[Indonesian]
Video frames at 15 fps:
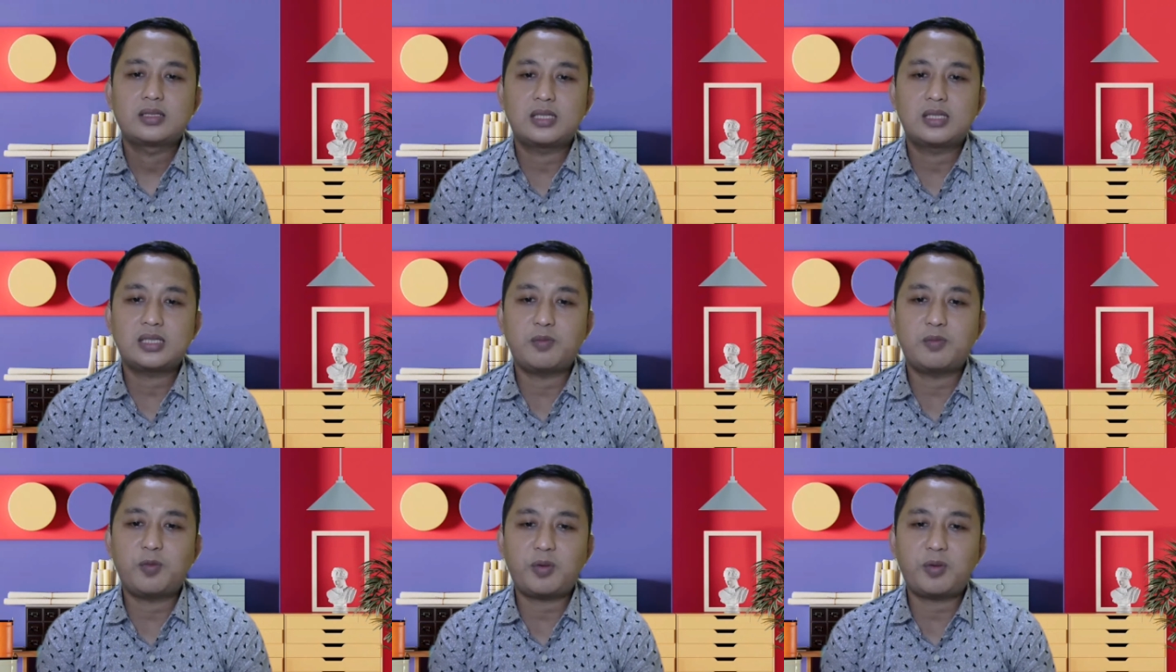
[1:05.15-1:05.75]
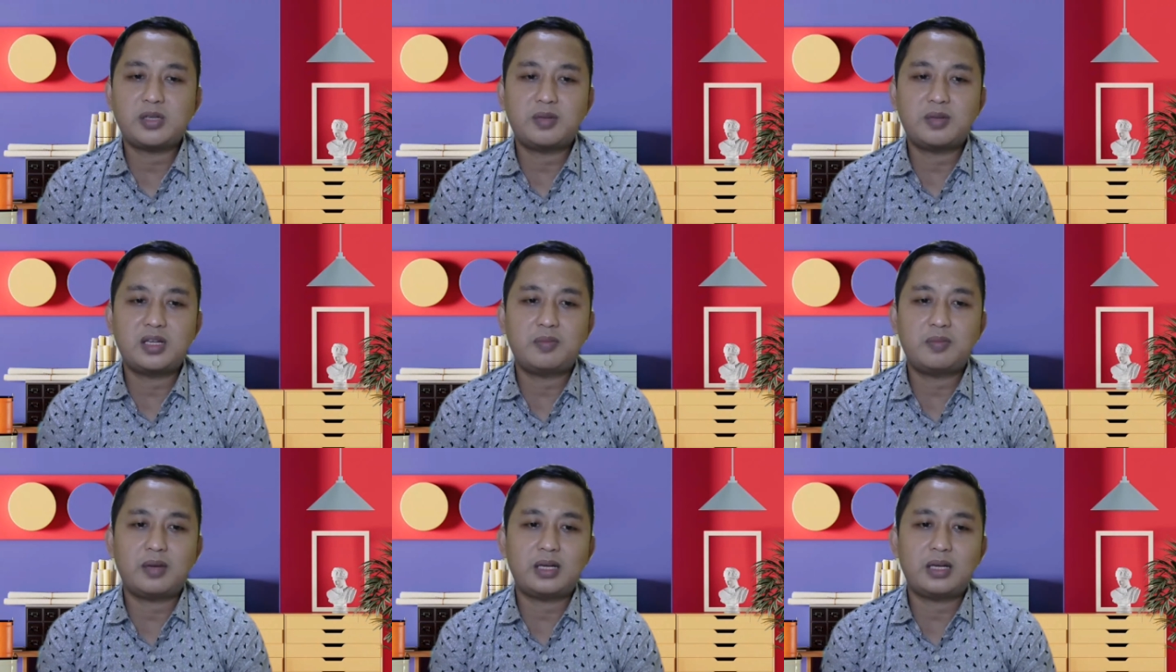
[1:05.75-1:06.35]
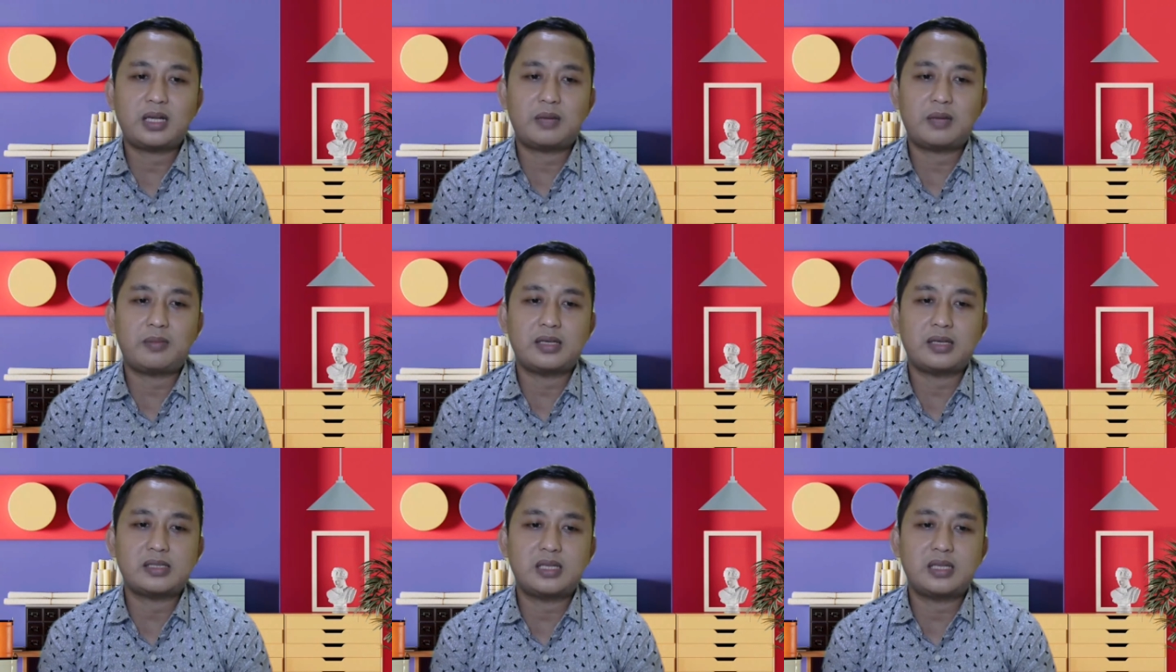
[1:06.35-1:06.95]
Sistem Informasi Manajemen
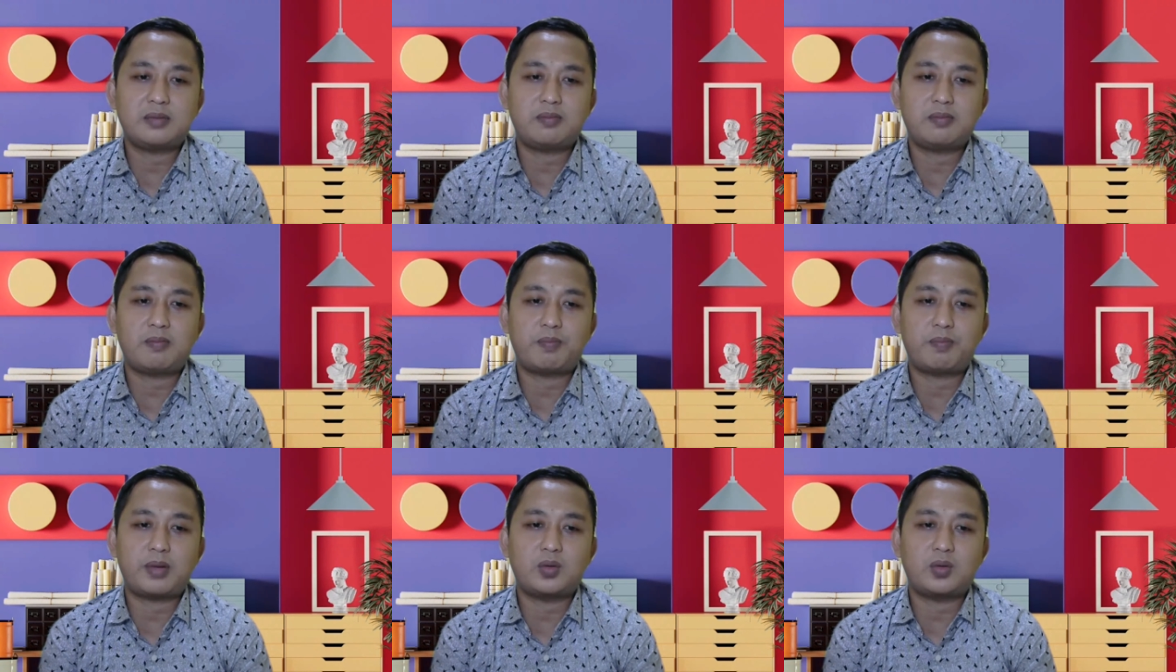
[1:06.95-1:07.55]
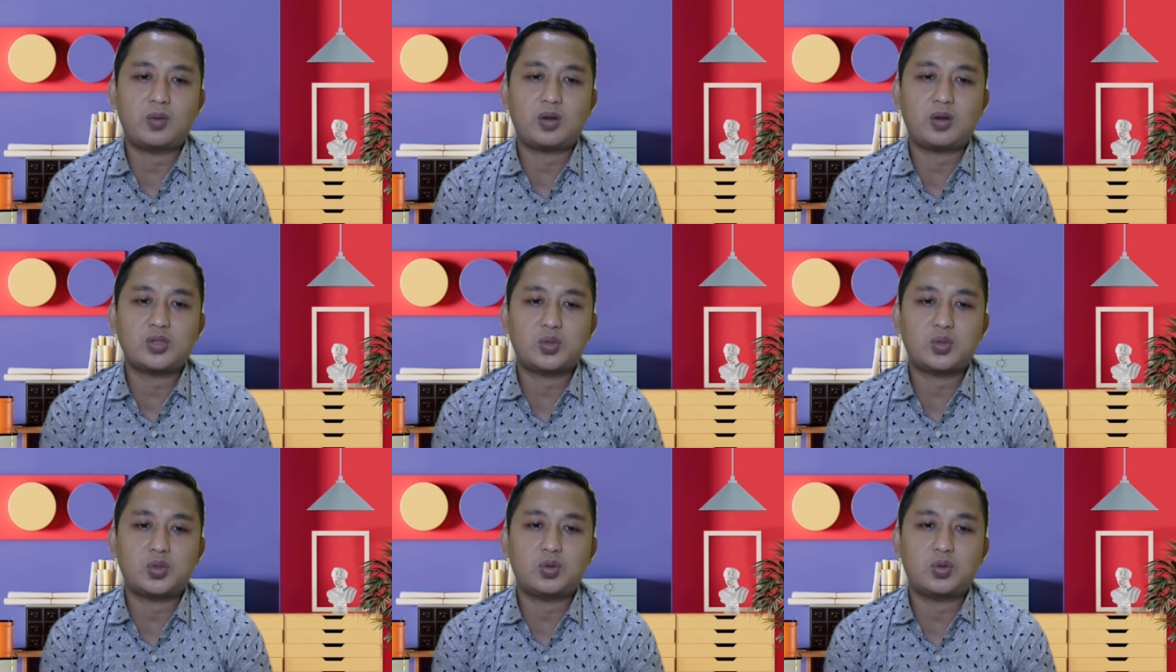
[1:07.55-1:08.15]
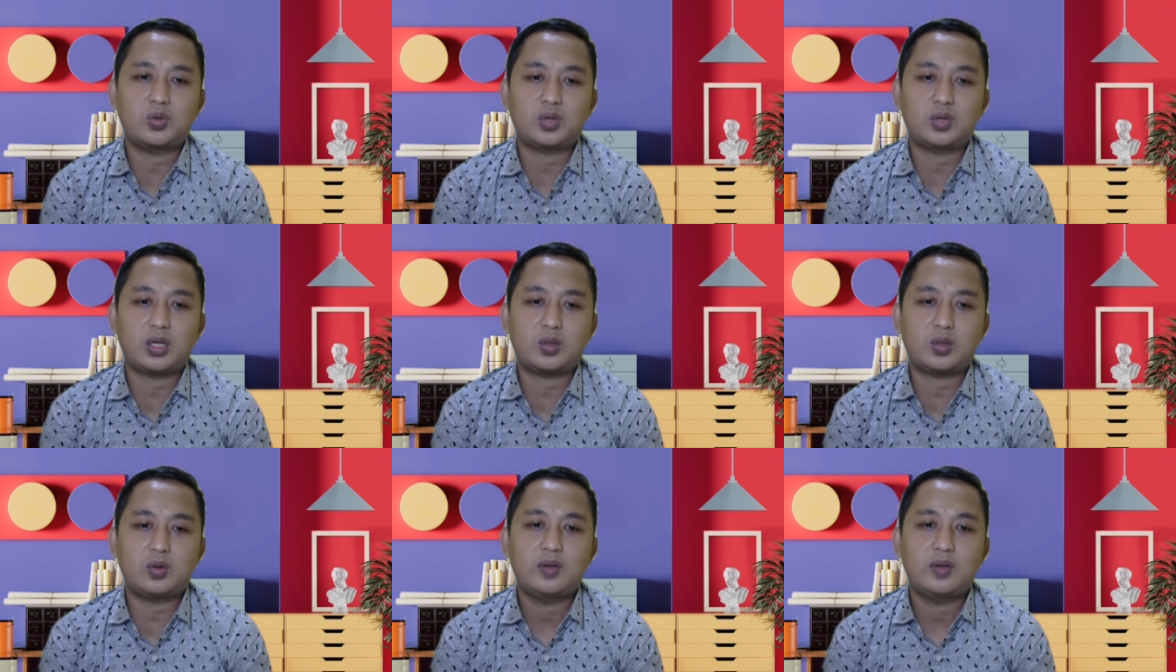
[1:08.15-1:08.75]
MSIM 4207 untuk
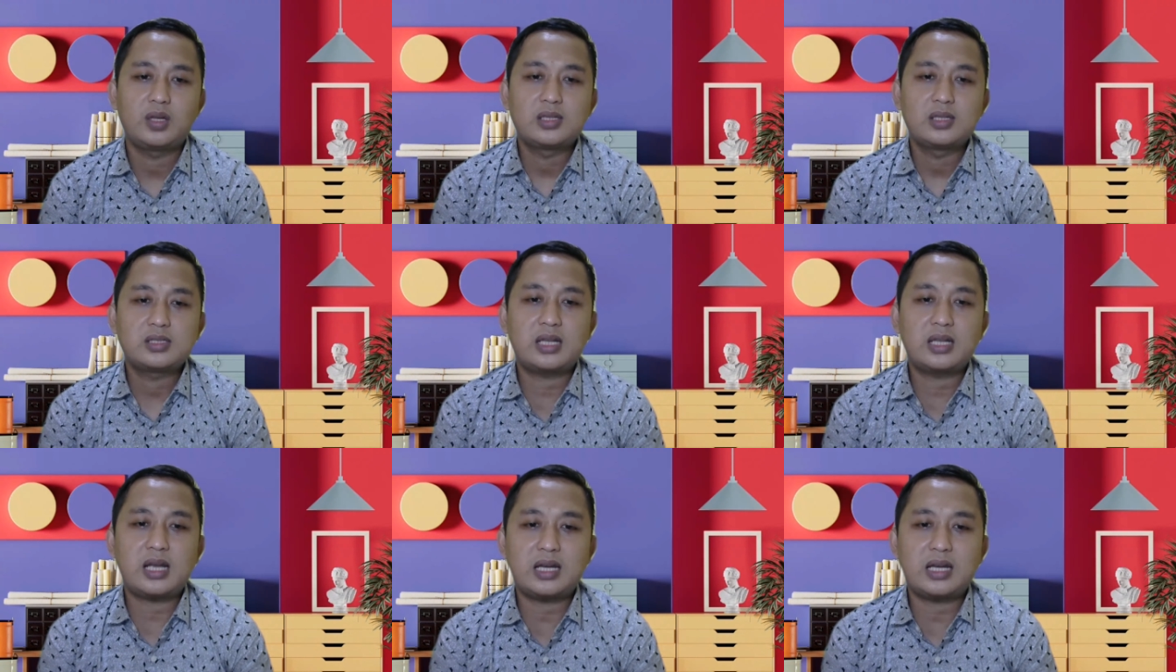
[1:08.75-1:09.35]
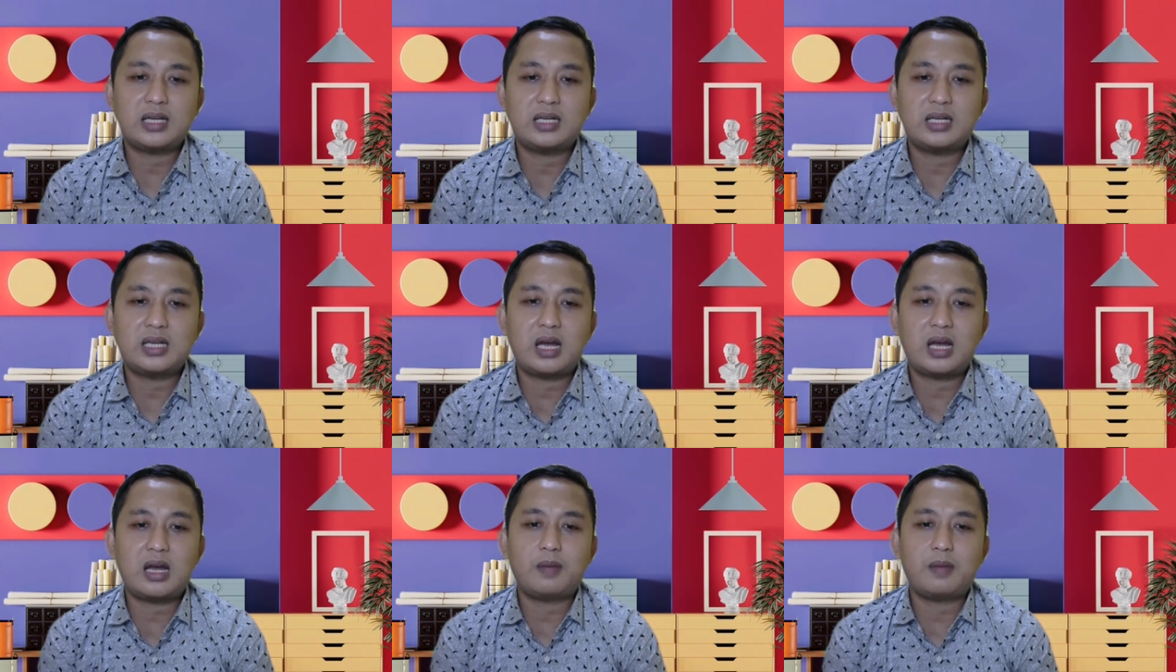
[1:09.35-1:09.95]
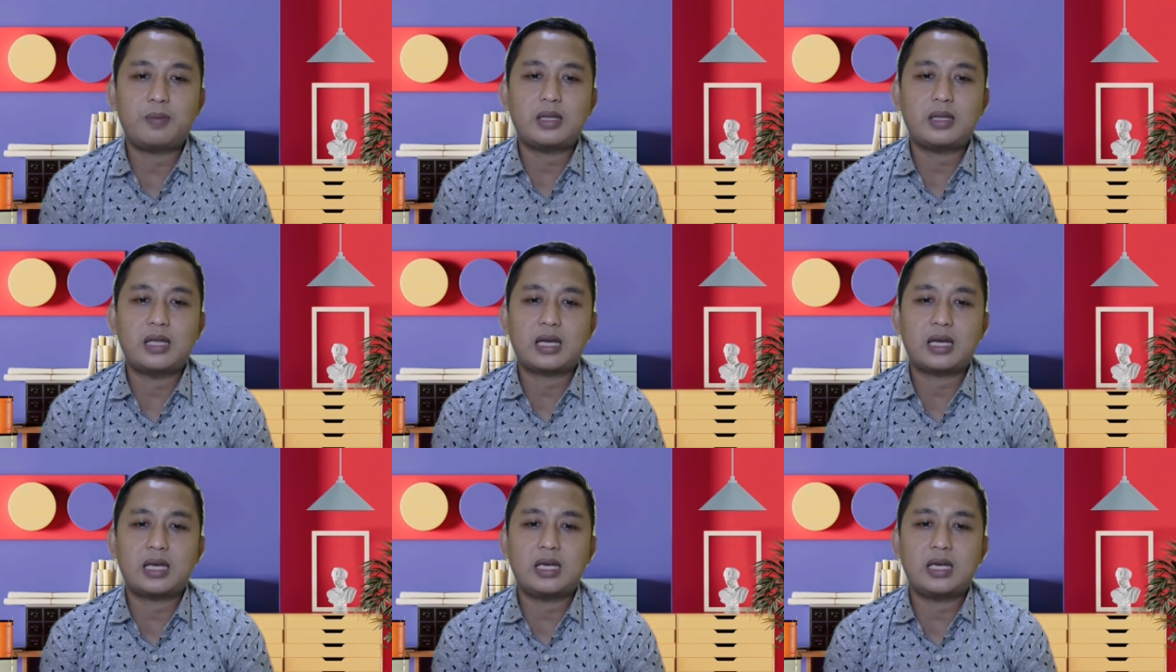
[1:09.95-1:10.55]
itu silakan Anda
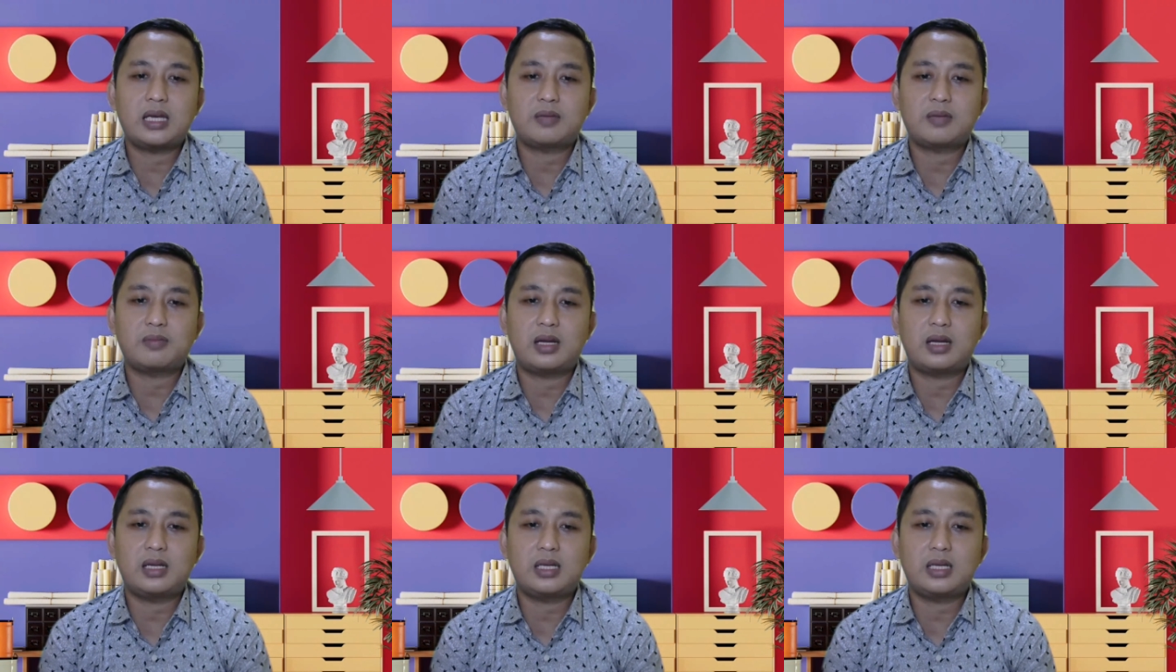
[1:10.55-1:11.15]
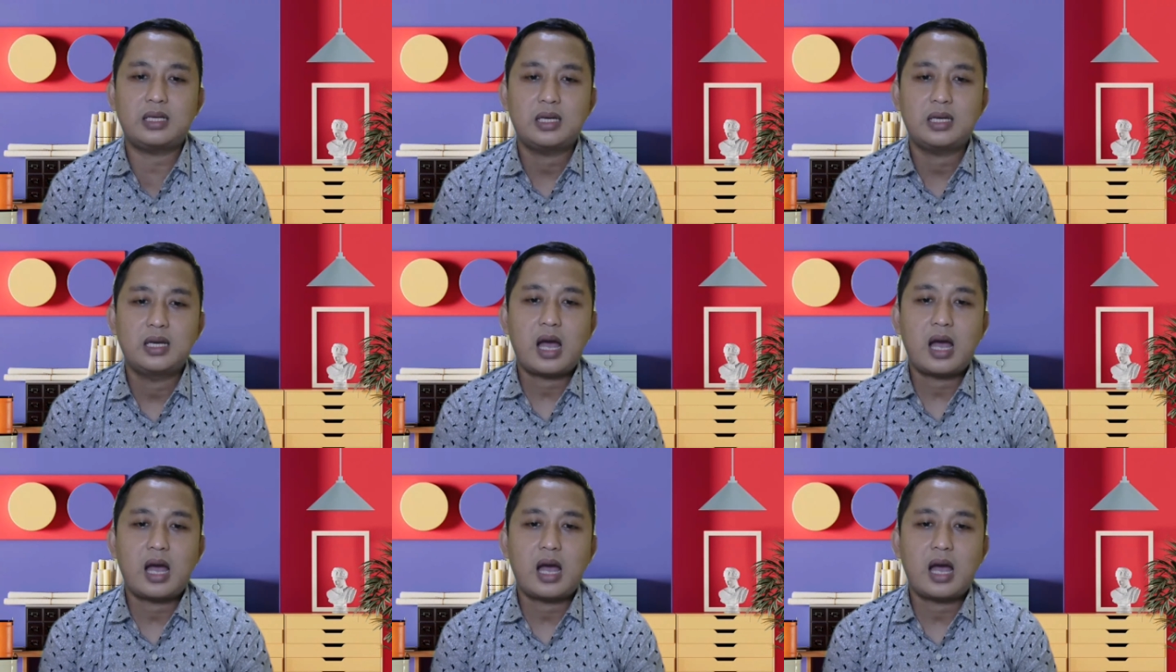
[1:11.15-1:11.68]
pelajari kembali